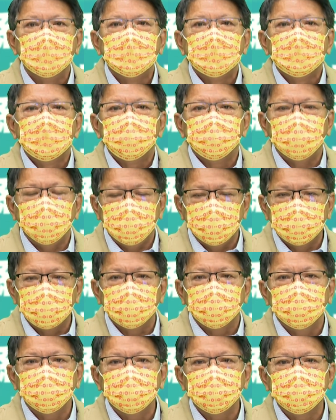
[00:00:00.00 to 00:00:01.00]
每一个人
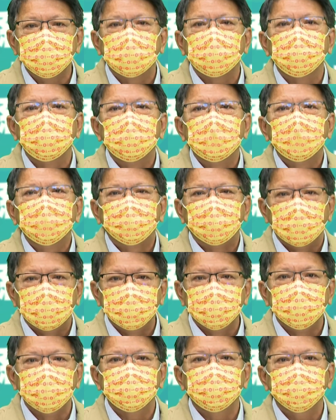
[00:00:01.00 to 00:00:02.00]
要防疫
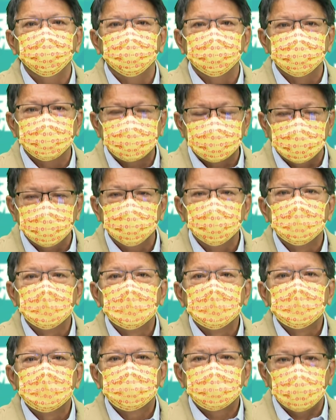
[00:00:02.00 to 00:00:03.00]
为优先，
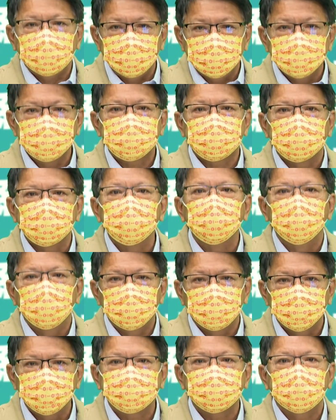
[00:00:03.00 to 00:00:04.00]
才能生活如
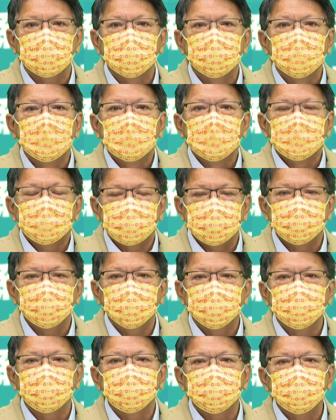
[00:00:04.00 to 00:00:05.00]
常。今天的
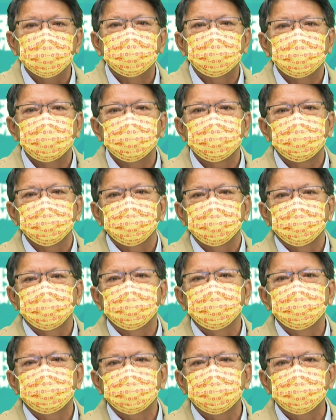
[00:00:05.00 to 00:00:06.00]
疫情指挥中
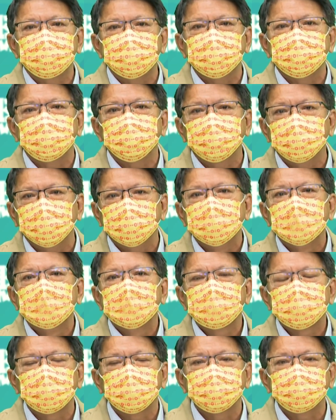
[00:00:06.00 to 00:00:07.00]
心记者会
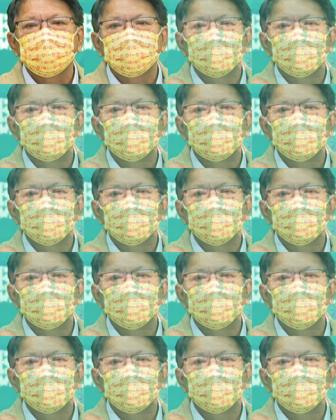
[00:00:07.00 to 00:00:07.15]
到这里